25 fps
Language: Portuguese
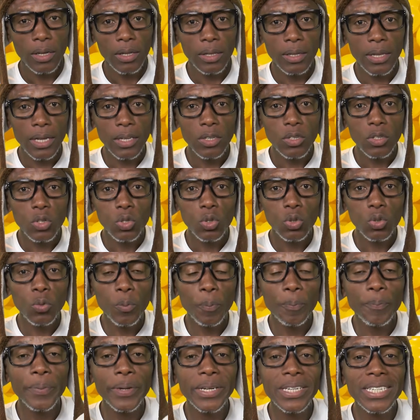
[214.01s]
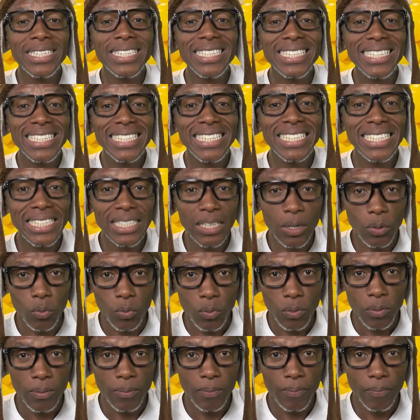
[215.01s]
tem superstição.
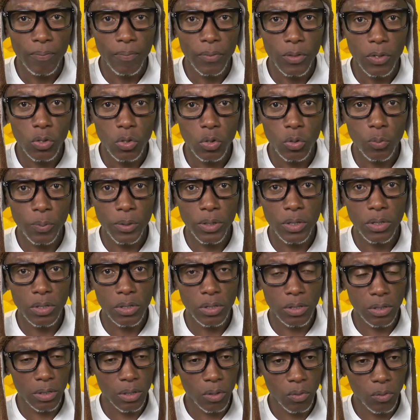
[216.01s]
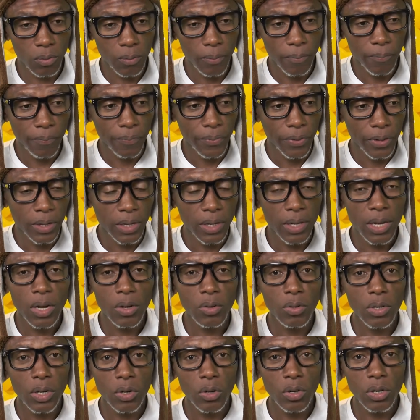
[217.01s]
Superstição que é
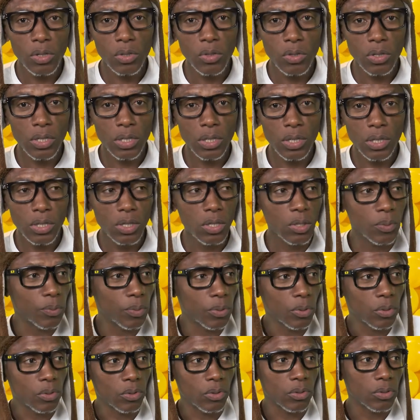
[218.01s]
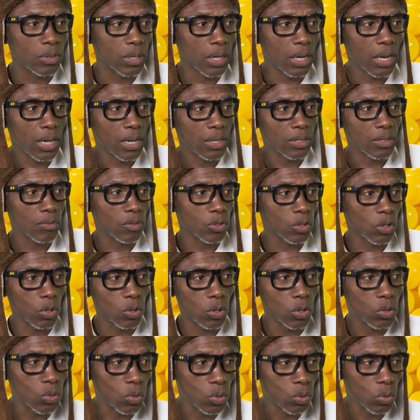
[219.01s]
um negócio de, tipo, sei lá, você vê um
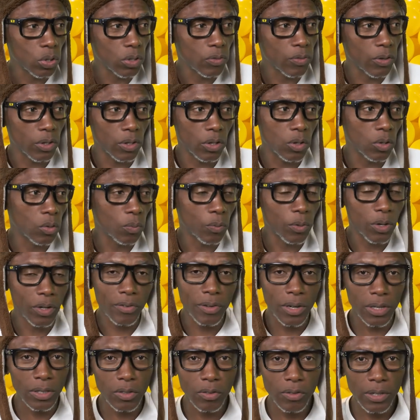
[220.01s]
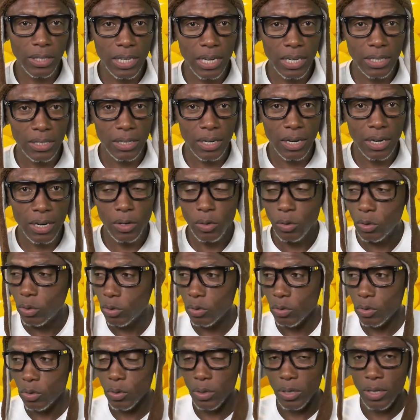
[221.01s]
negócio torto, fala, não, não pode ficar, senão vai dar azar, ou
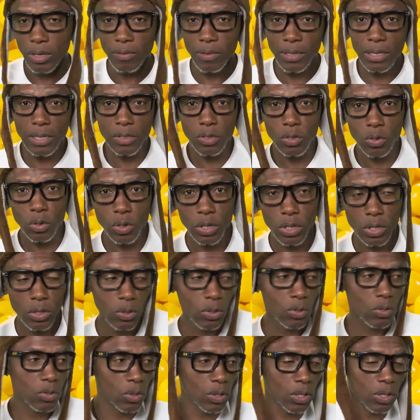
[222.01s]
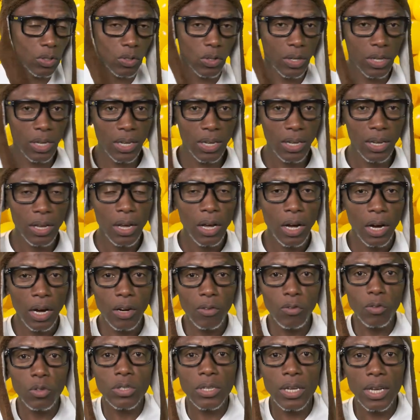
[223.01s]
não sei o que, vai dar sorte, ou não sei o que, não sei o que lá. Ah,
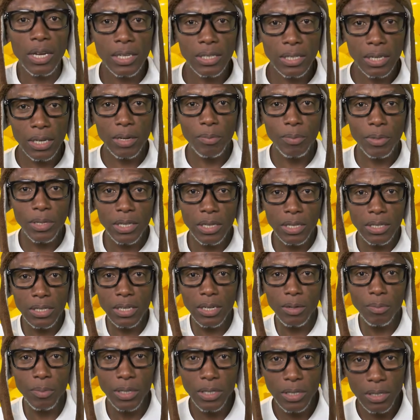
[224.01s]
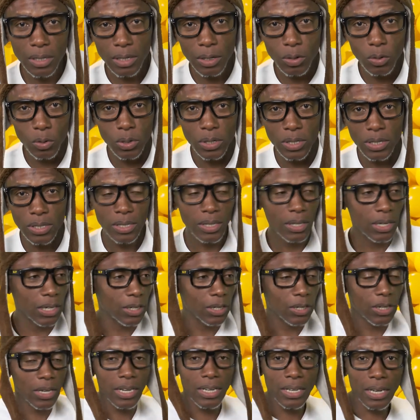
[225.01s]
eu vou sair com essa camisa, com essa camisa coisa.
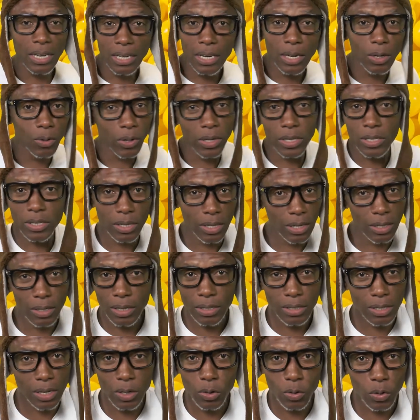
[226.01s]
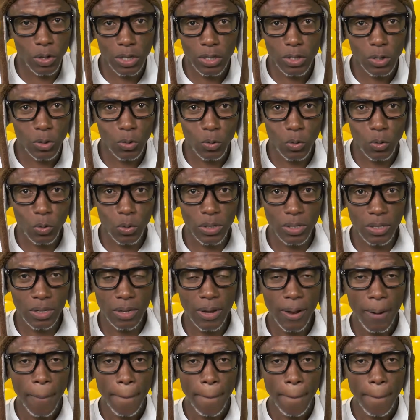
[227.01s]
Ah, é, é, ah não, essa, é, essa não, que essa não coisa.